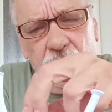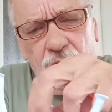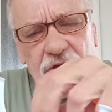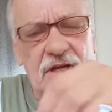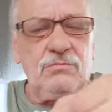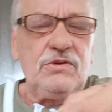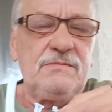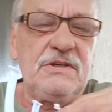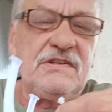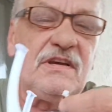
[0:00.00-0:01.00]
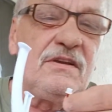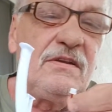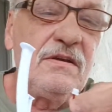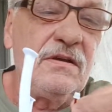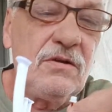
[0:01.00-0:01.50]
Und dann muss man sie
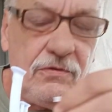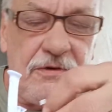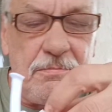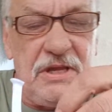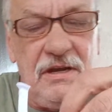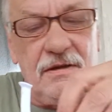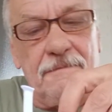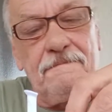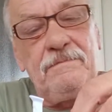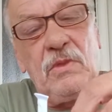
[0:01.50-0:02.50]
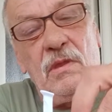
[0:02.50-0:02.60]
noch verbinden